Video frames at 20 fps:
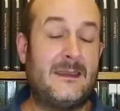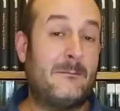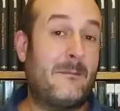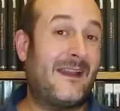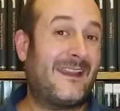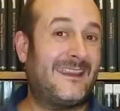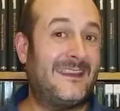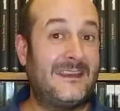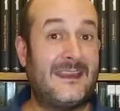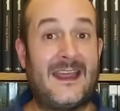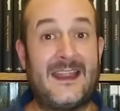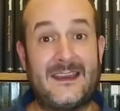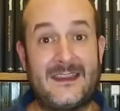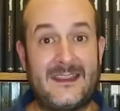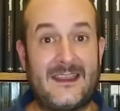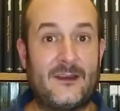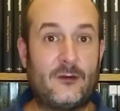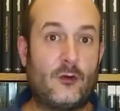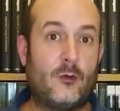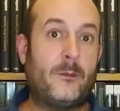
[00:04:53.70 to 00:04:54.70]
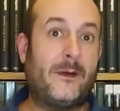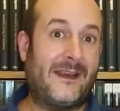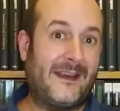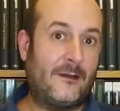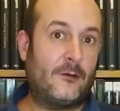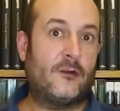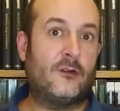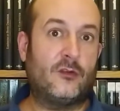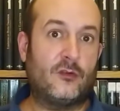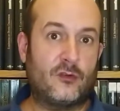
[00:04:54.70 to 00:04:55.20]
maquinaria, ¿no?
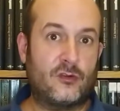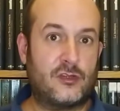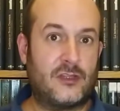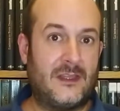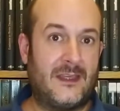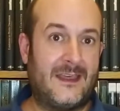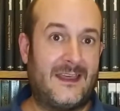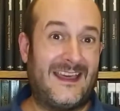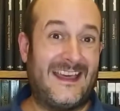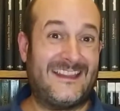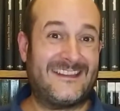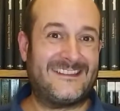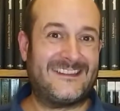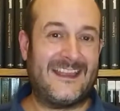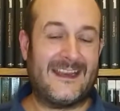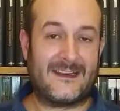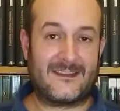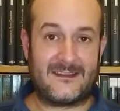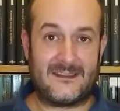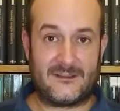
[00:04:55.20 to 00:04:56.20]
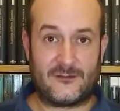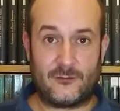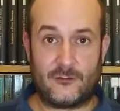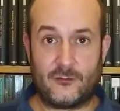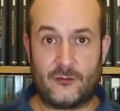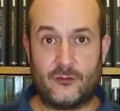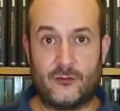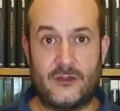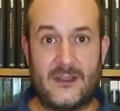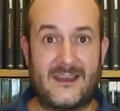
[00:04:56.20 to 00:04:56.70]
Para los astartes,
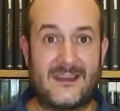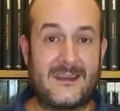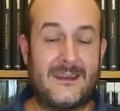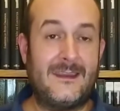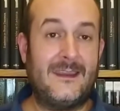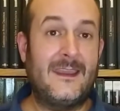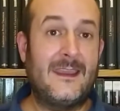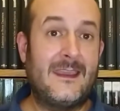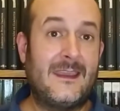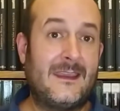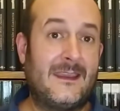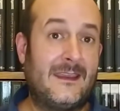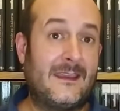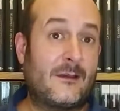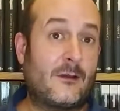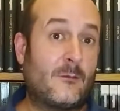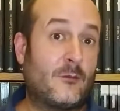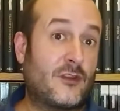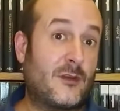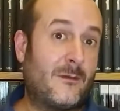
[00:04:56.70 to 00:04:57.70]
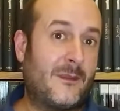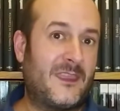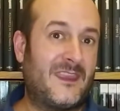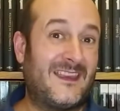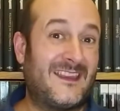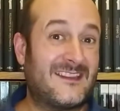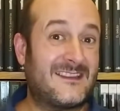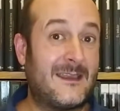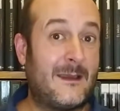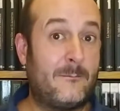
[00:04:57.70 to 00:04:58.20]
¿no? Ya que como se
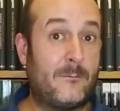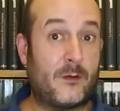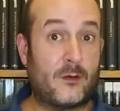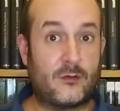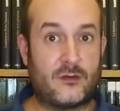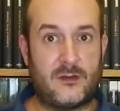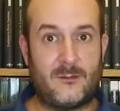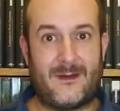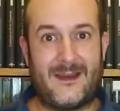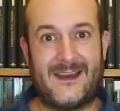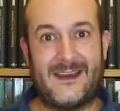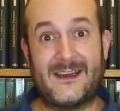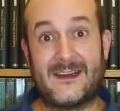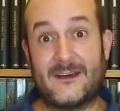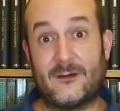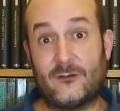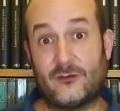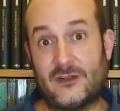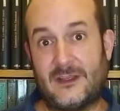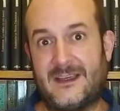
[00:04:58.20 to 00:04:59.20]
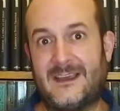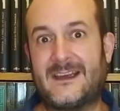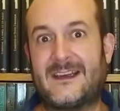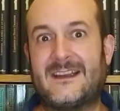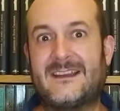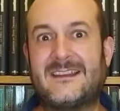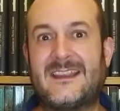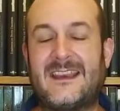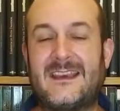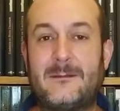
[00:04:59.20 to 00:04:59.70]
avecina esta próxima guerra, nuestra
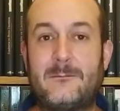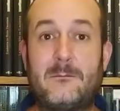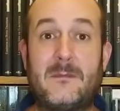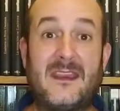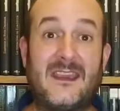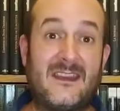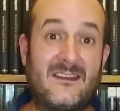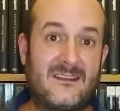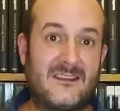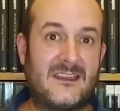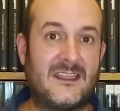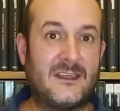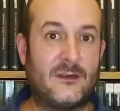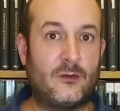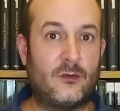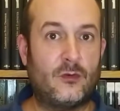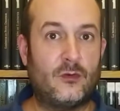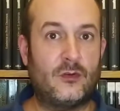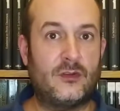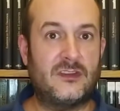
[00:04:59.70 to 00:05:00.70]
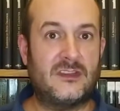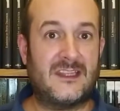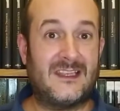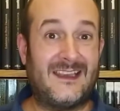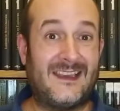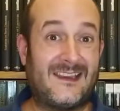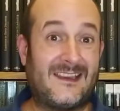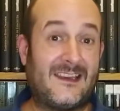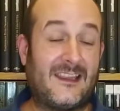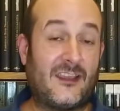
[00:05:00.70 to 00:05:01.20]
guerra tan inminente ¿no? entre
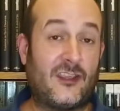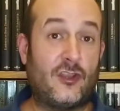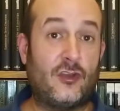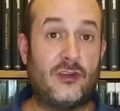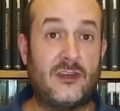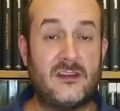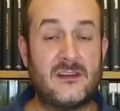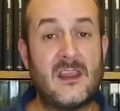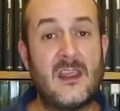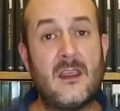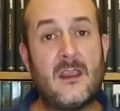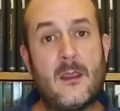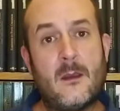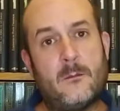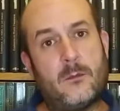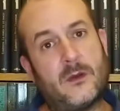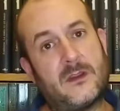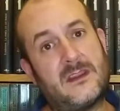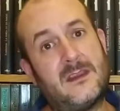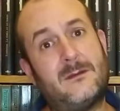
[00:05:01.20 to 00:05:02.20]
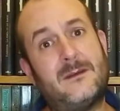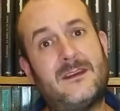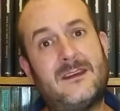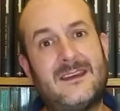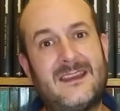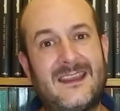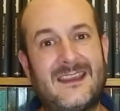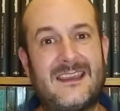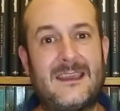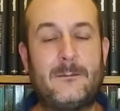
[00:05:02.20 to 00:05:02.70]
las legiones, pues
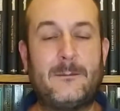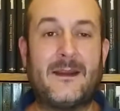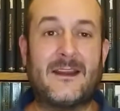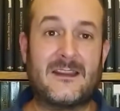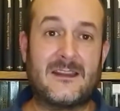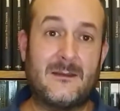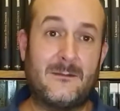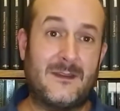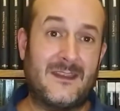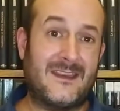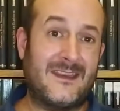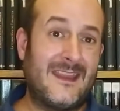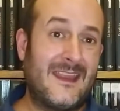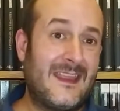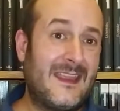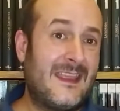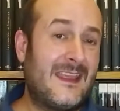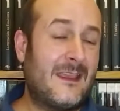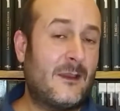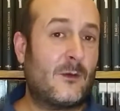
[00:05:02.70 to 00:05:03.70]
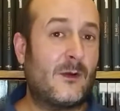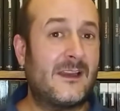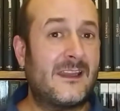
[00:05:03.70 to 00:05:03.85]
deben equiparse bien. En